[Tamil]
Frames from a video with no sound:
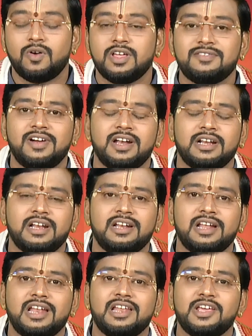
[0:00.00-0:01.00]
இவாளுக்கெல்லாம்
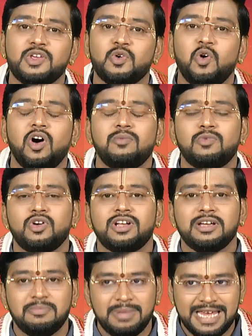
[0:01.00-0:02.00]
நல்ல யோகம்
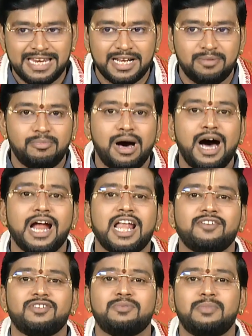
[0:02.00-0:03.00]
உண்டு மெயினாக
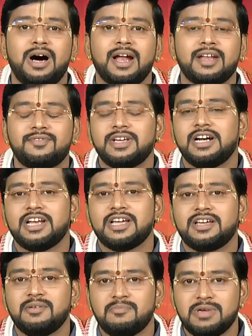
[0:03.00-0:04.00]
மாணவ
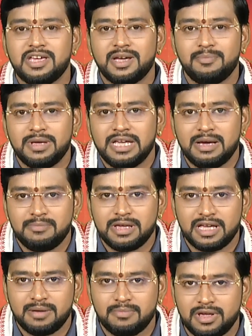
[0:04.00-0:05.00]
மாணவிகளுக்கு மிக மிக
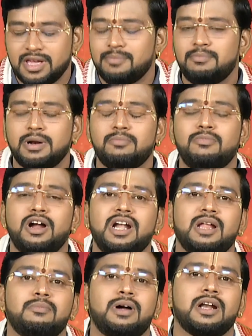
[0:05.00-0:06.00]
மிக மிக
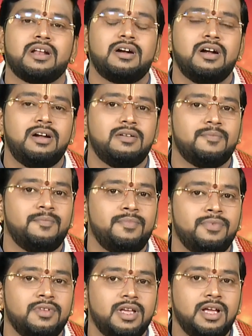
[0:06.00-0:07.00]
பிரம்மாண்டமான நாள்
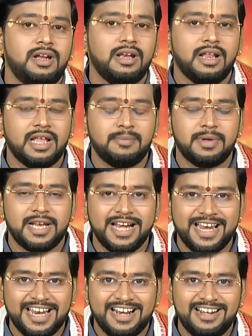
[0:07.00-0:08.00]
நிறைய பேருக்கு
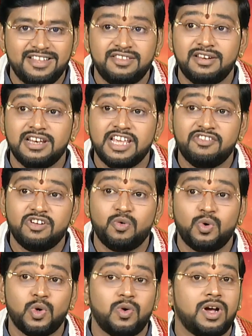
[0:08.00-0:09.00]
இன்றைய நாள்லேருந்து லீவே
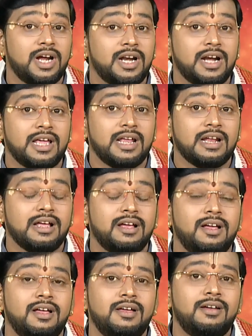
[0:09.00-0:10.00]
விட்டுருவாங்கன்னு நினைக்கிறேன்
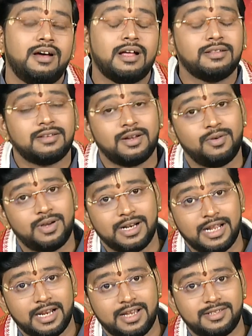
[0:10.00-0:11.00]
அந்தளவுக்கு
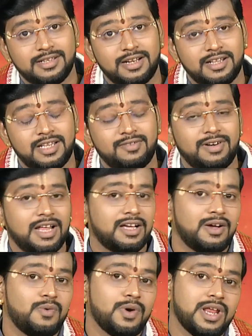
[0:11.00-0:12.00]
நிறைய சிறந்து
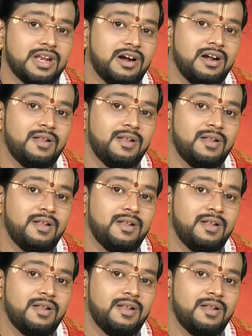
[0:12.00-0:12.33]
விளங்கக்கூடிய நாள்